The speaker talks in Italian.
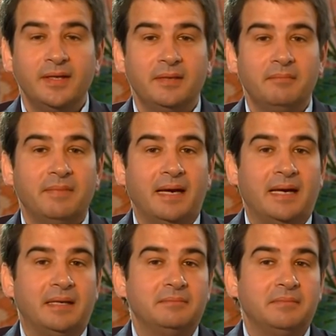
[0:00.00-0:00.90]

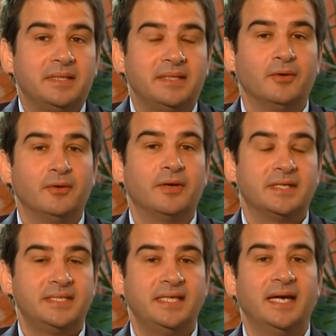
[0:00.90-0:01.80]
ma ritengo
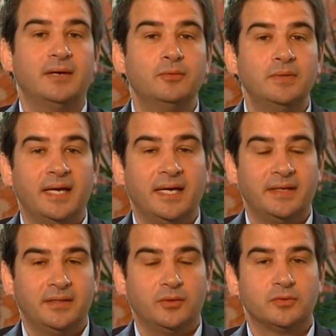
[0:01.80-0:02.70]
che sia una
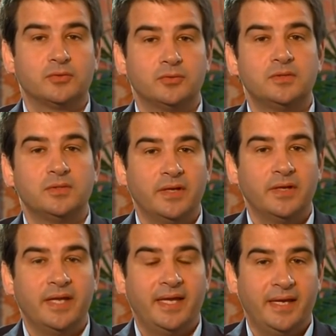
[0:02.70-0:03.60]

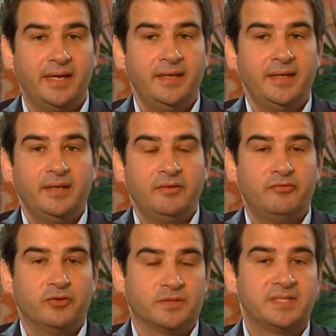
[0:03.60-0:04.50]
ricostruzione
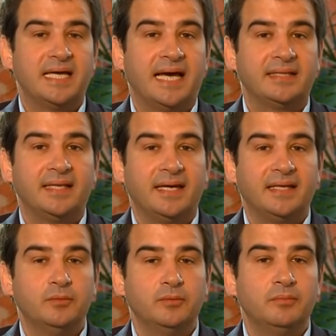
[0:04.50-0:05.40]

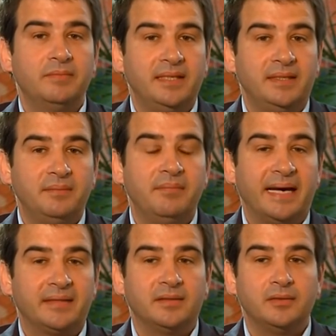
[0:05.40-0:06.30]
forzata di un bel
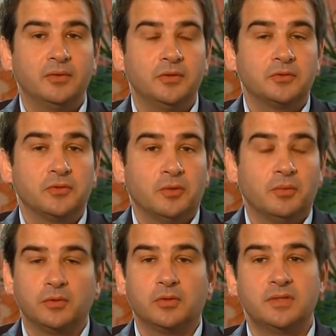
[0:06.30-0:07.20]
dibattito. Io sono
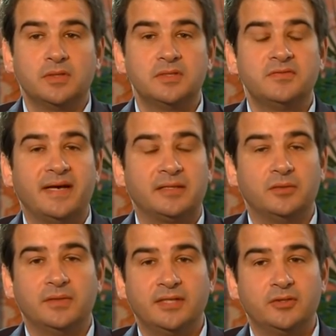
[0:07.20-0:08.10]
molto
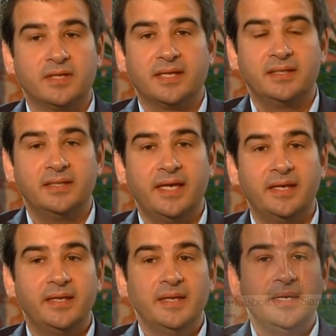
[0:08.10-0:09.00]
soddisfatto della giornata di ieri,